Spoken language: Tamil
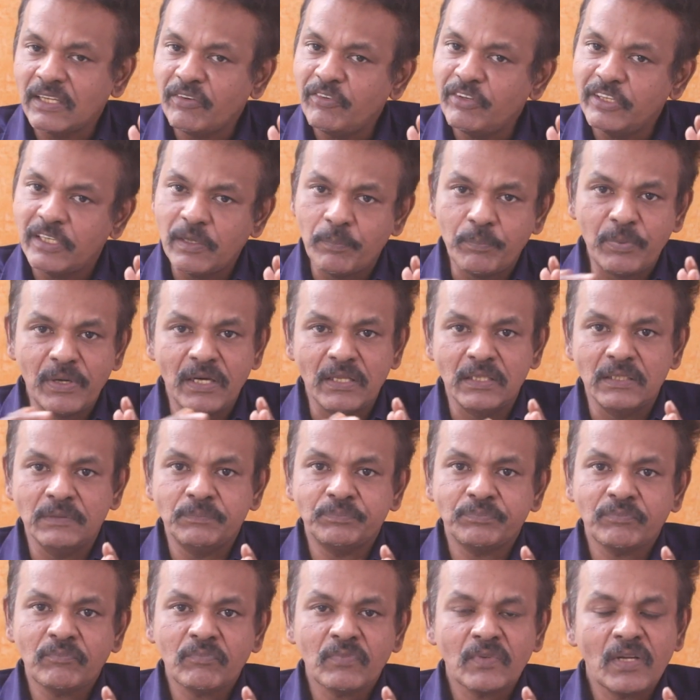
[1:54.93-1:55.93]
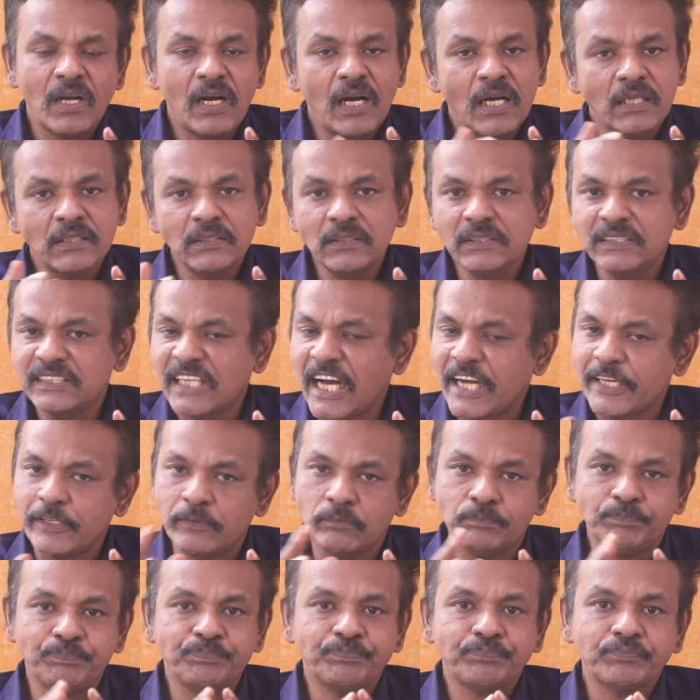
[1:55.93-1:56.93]
தெரிவிக்கப்படுது அது
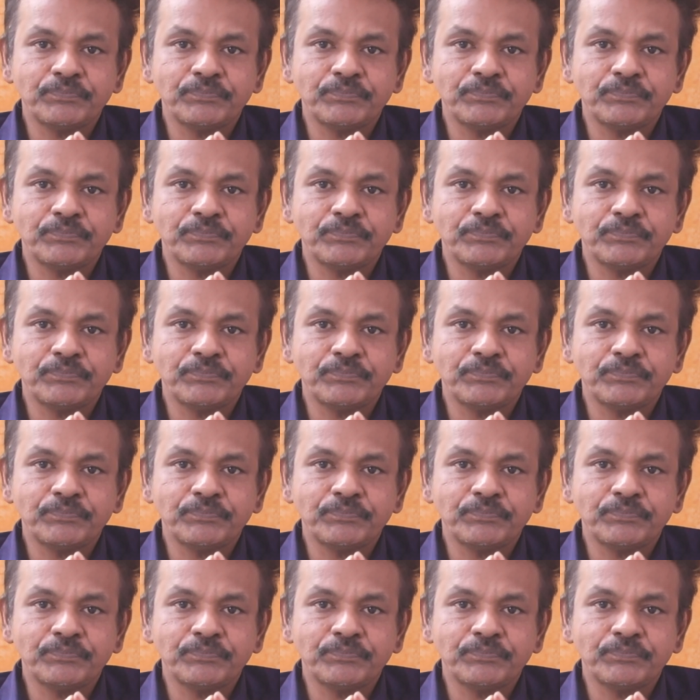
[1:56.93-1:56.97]
நியாயம்